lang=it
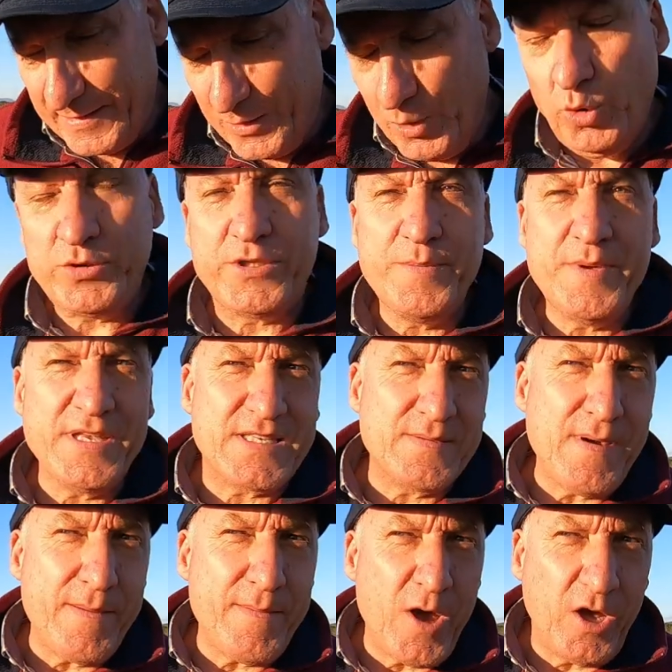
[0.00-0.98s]

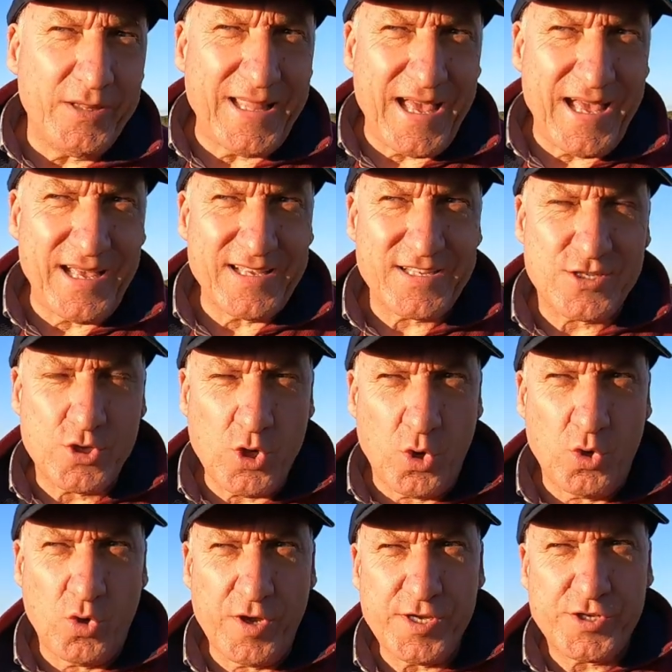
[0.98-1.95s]
L'ultimissima moda
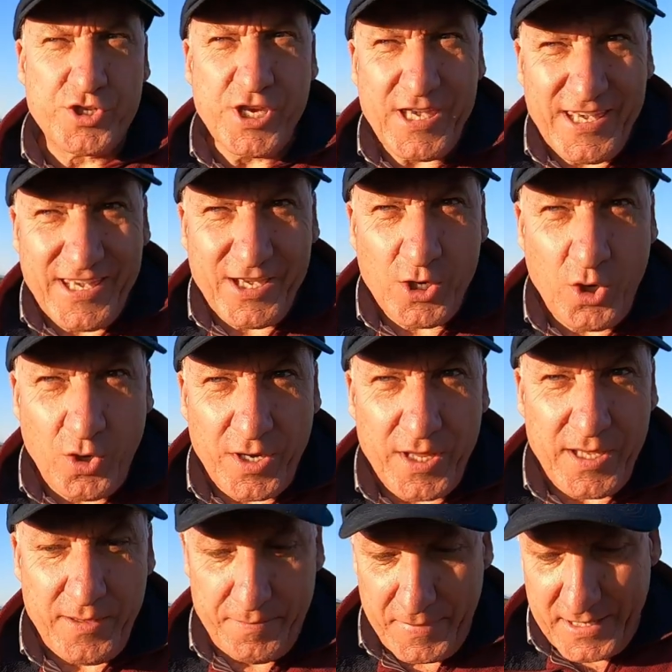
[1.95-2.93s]
sono i
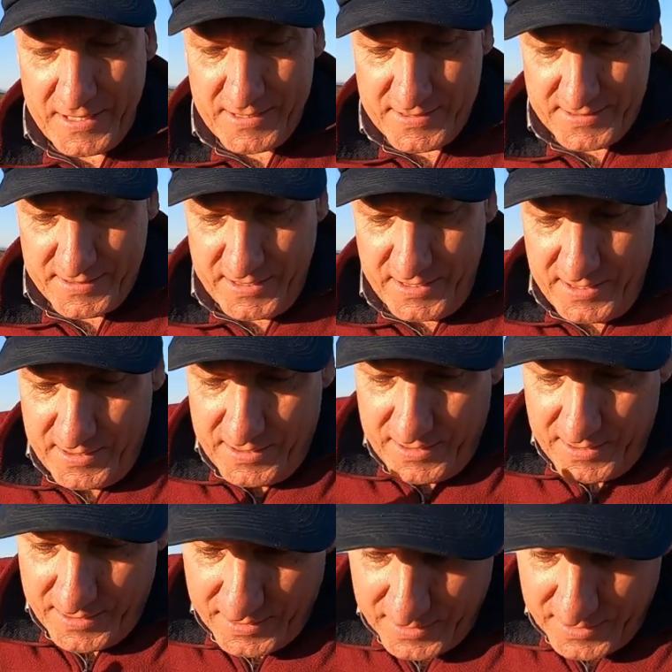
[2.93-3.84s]
cingoli messi